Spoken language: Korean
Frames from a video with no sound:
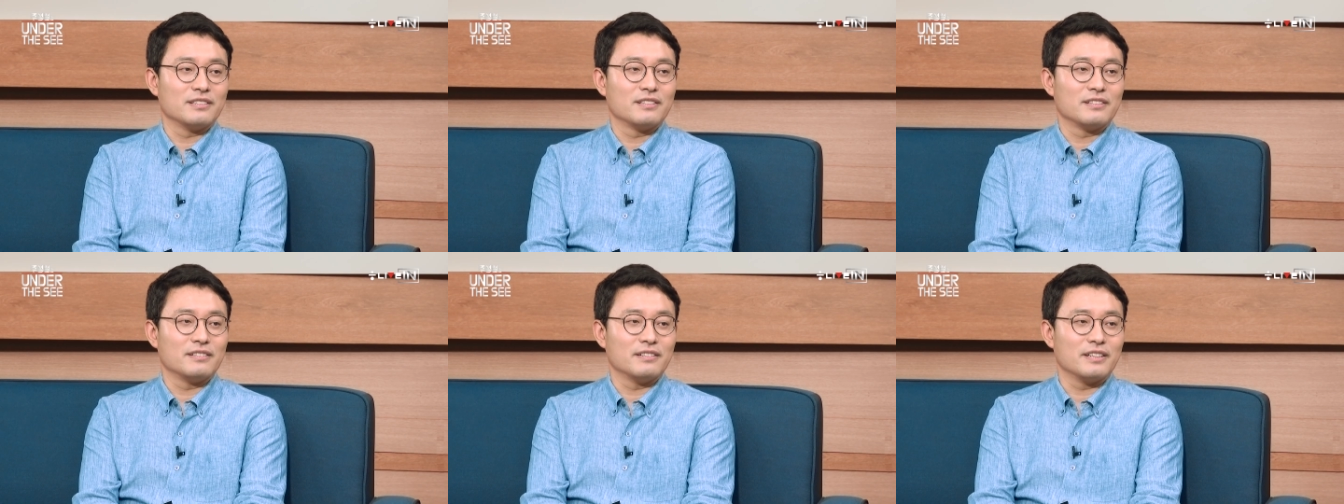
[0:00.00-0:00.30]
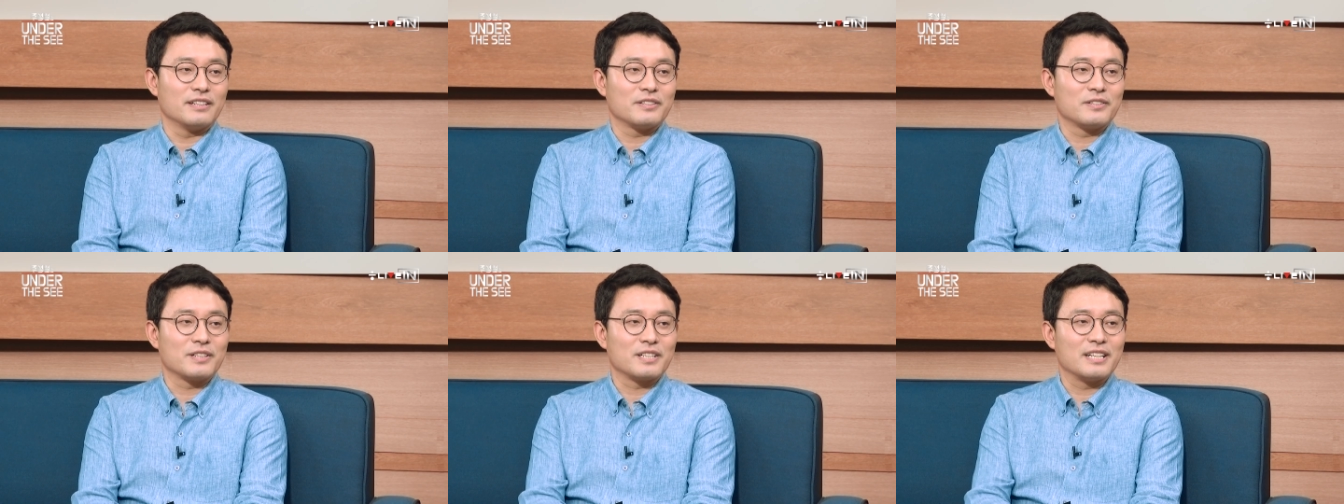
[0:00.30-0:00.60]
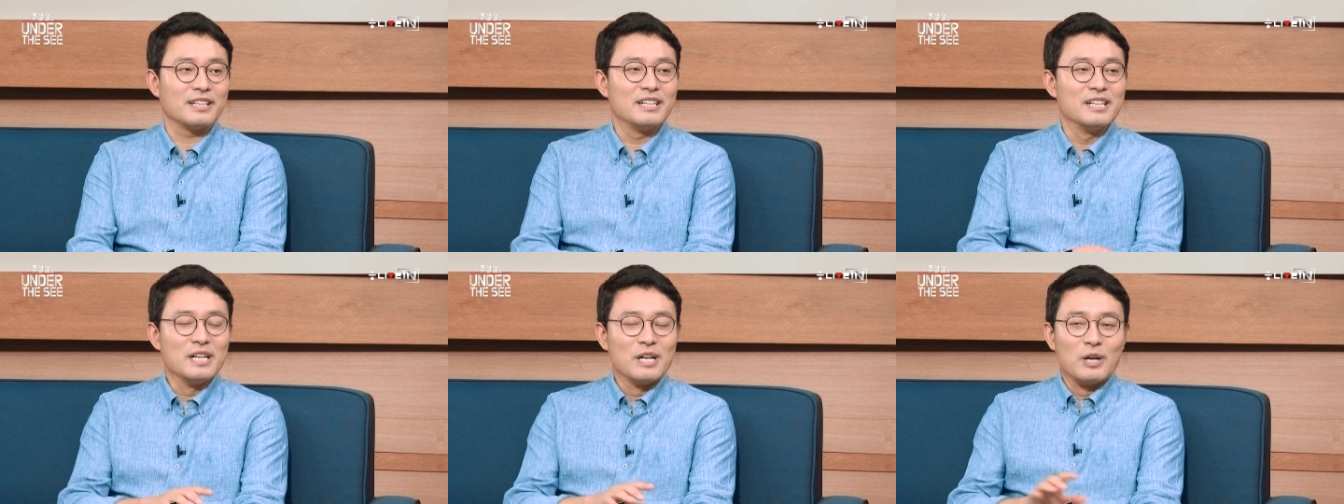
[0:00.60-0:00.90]
되는. 네.
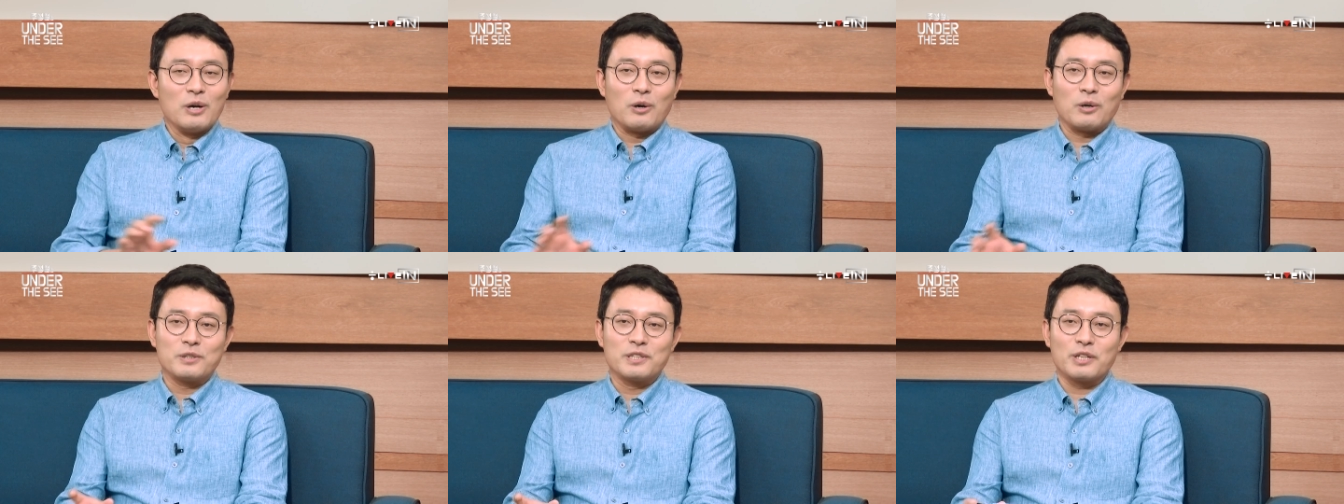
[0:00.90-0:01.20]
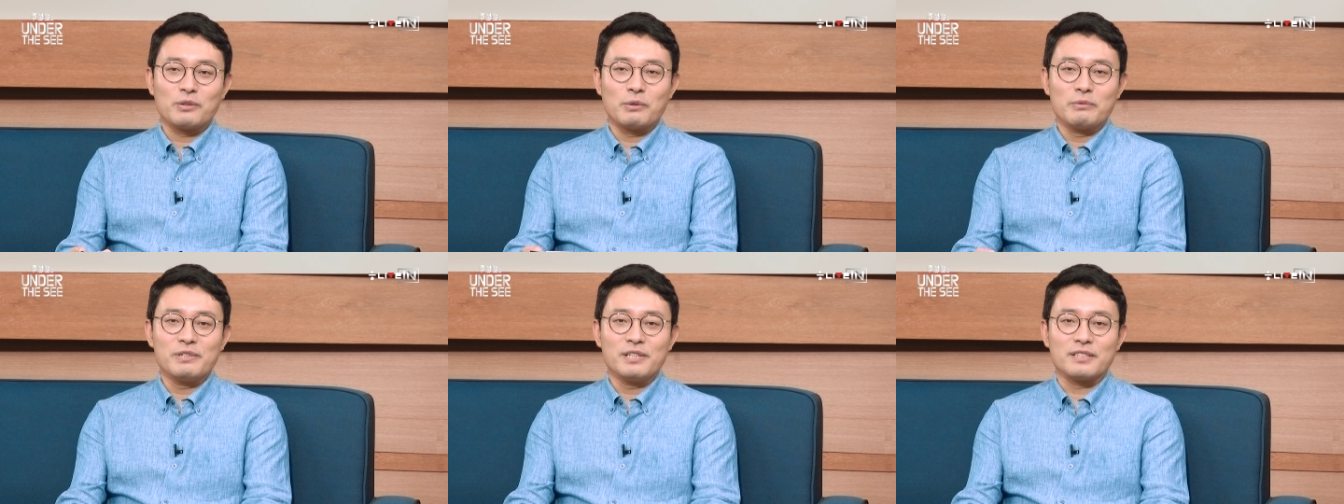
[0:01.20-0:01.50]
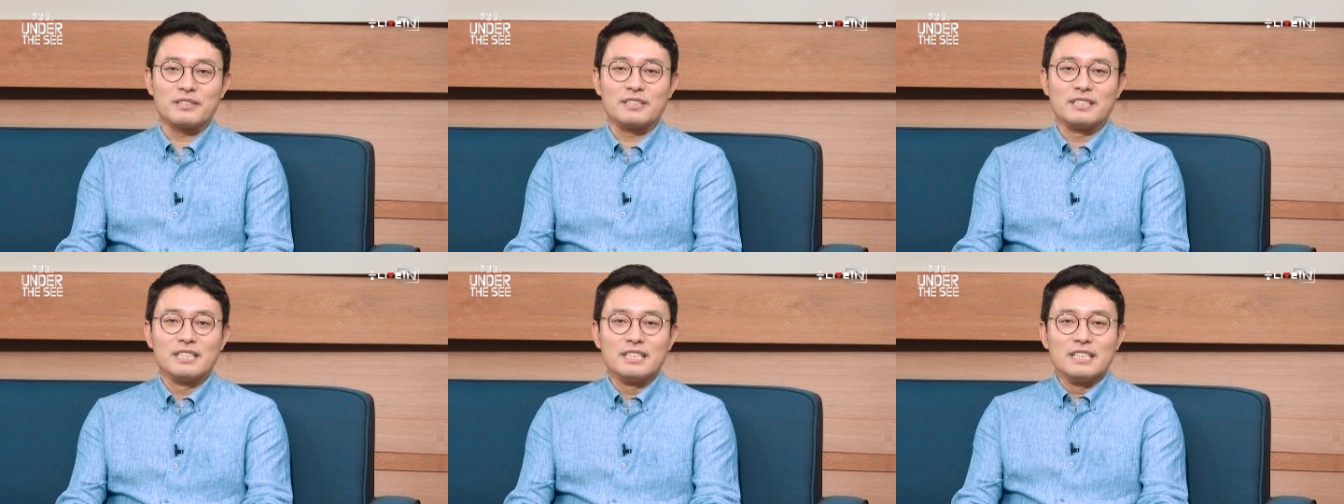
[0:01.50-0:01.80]
그러니까 어떻게
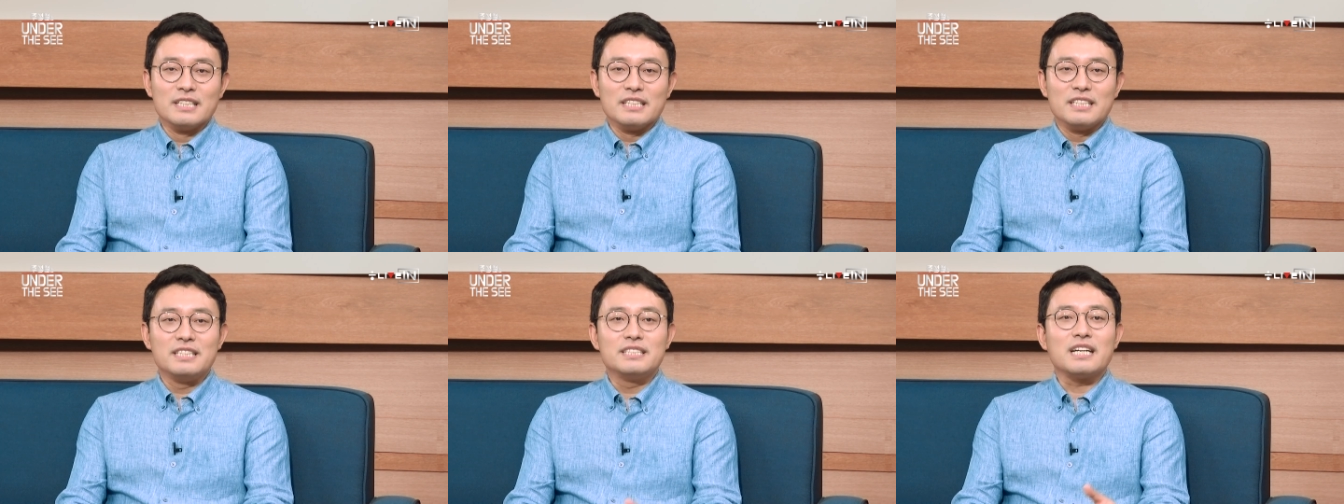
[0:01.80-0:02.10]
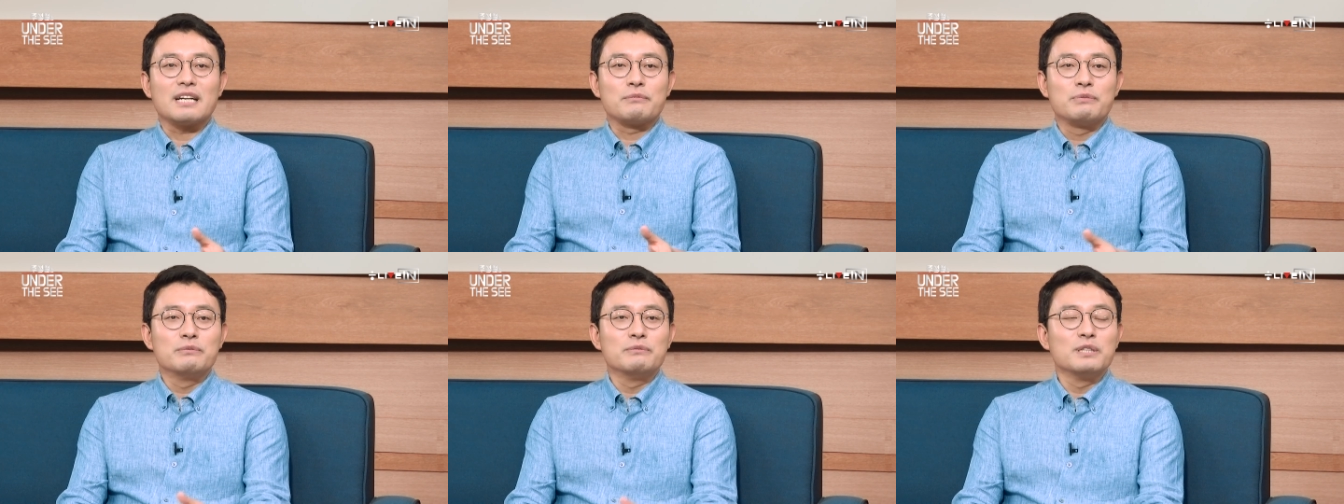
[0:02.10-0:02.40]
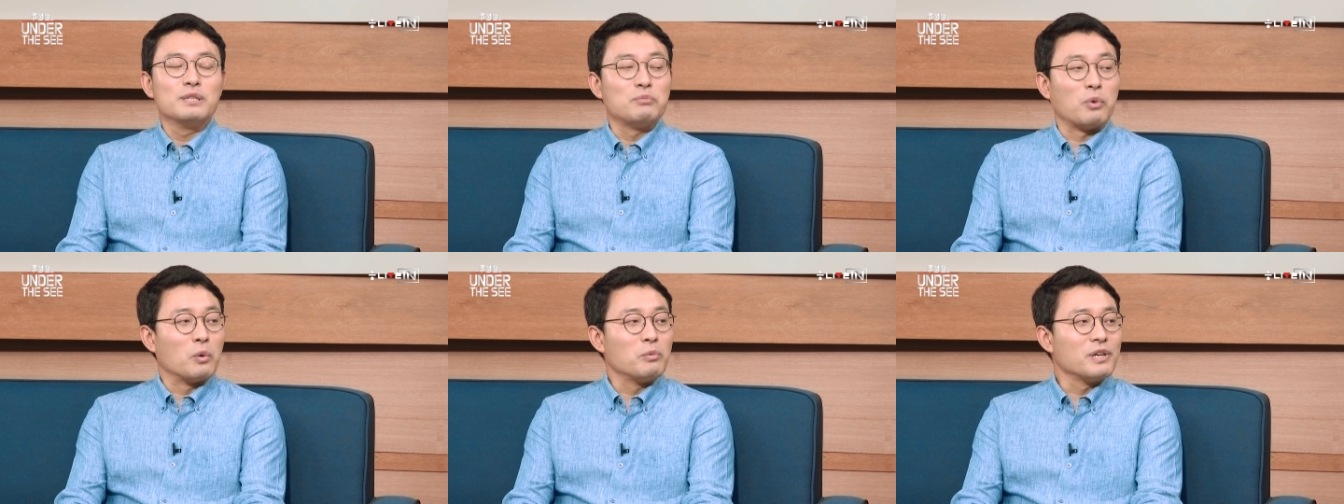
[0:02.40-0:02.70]
보면 이
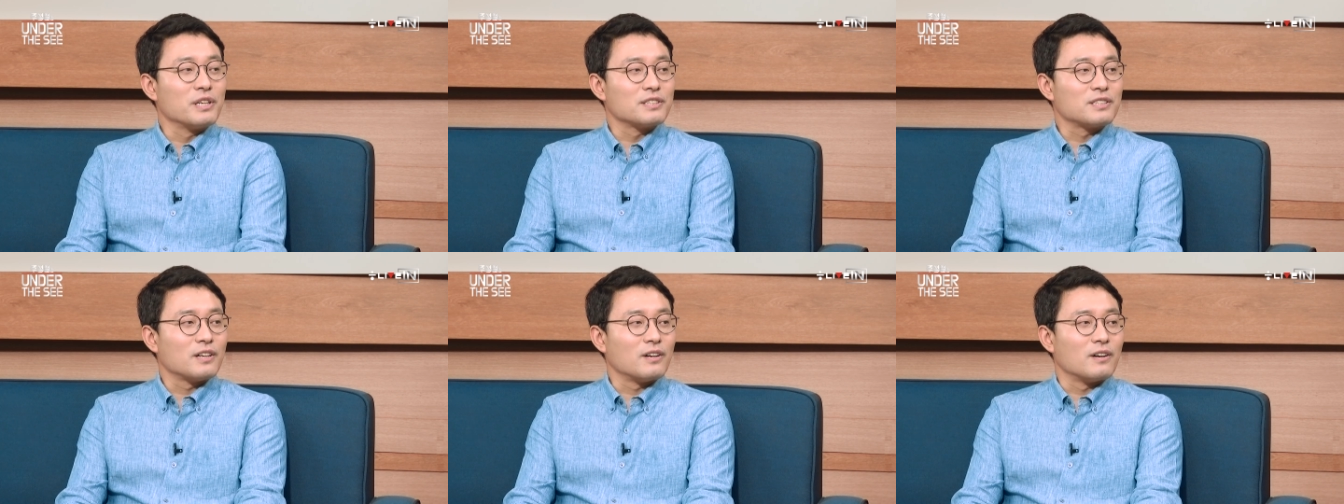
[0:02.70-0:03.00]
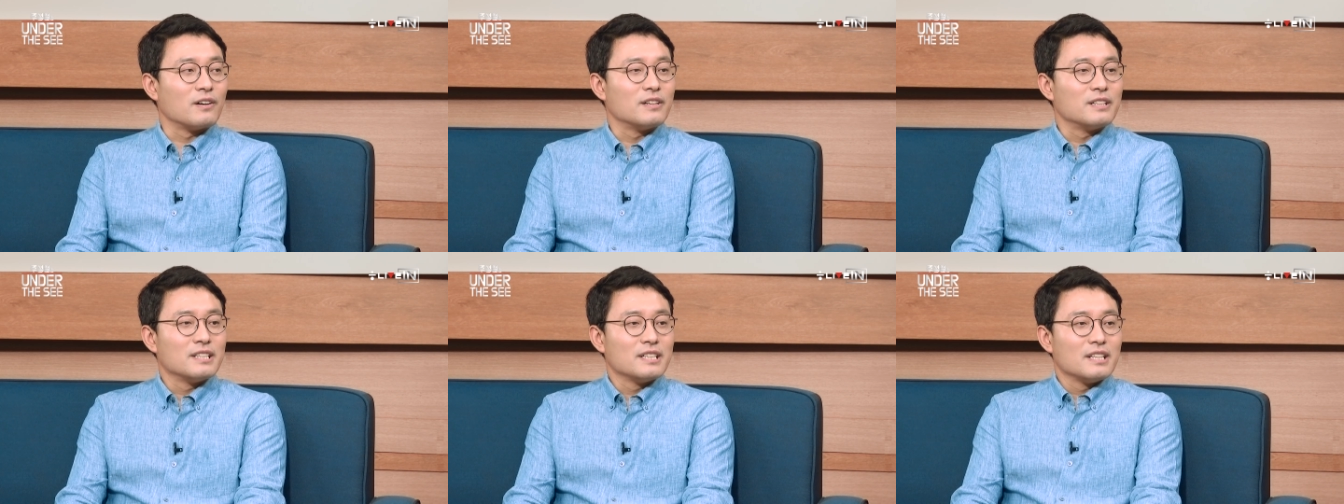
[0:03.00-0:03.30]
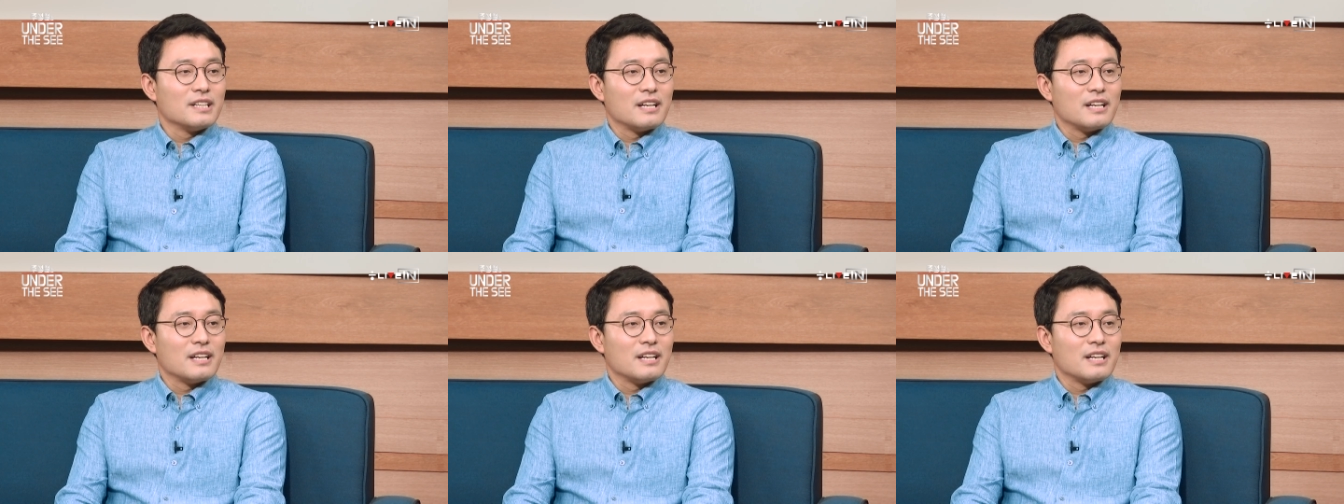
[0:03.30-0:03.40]
작품을 보면서